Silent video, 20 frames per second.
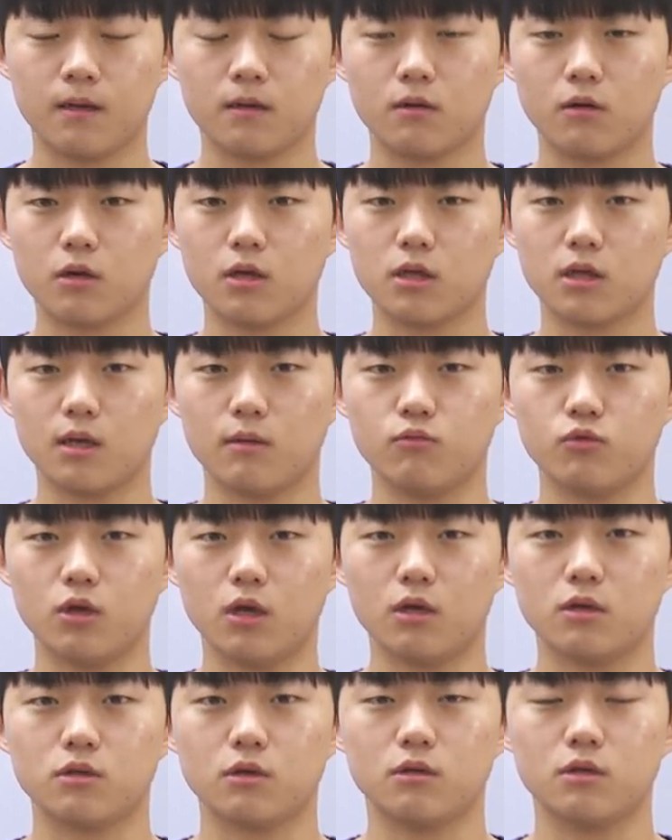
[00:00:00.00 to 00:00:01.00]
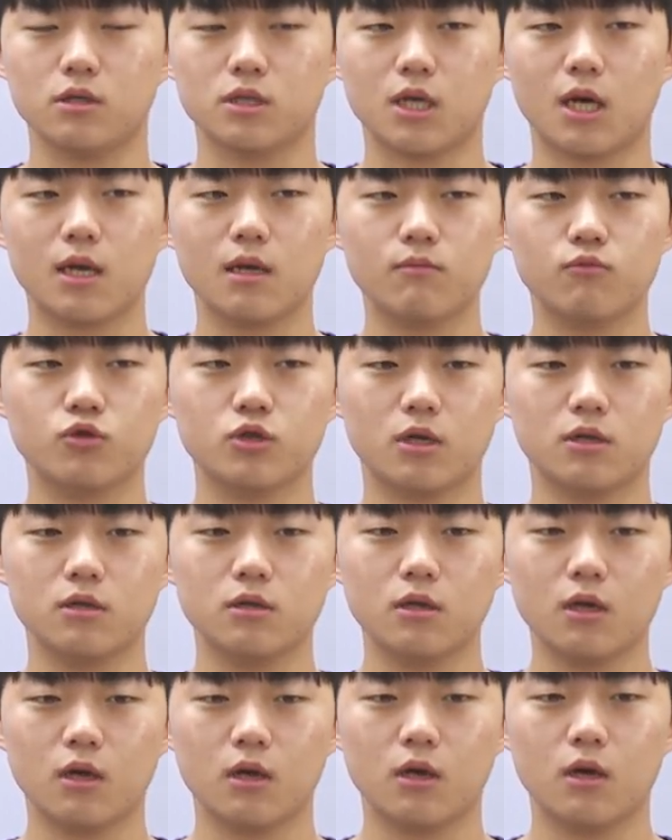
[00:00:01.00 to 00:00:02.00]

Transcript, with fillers: 그렇기 때문에 저는 사례 문제는